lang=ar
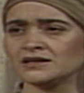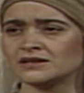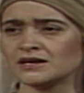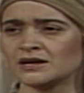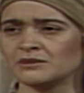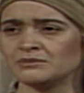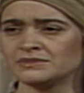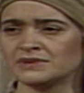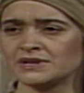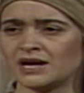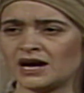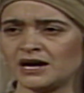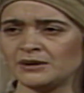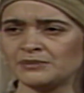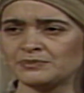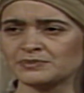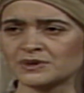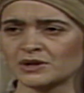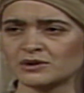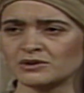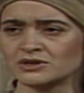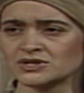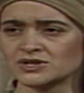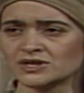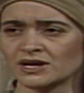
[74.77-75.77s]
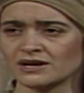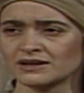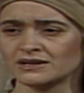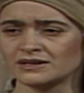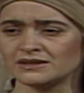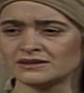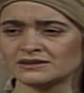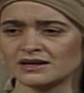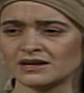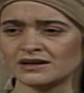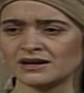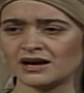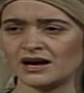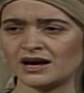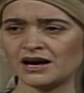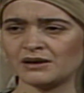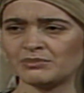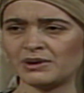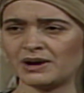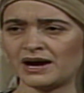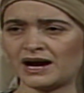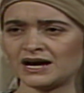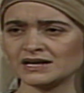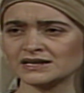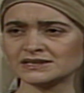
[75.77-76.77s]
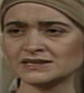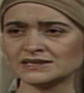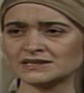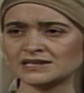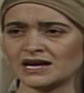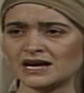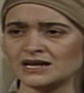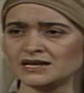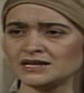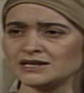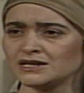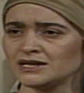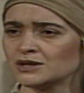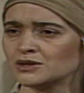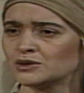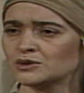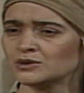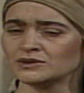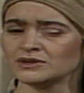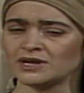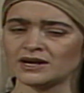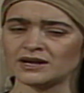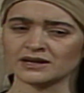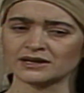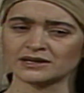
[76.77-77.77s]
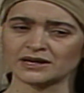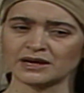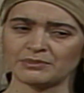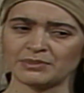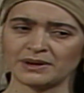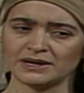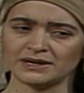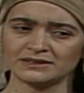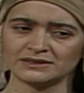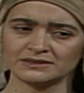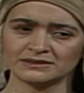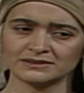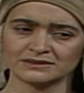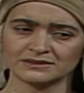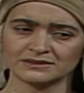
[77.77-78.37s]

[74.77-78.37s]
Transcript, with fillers: كم تعبت وشقيت يا أبا حسان ليكون لك بيت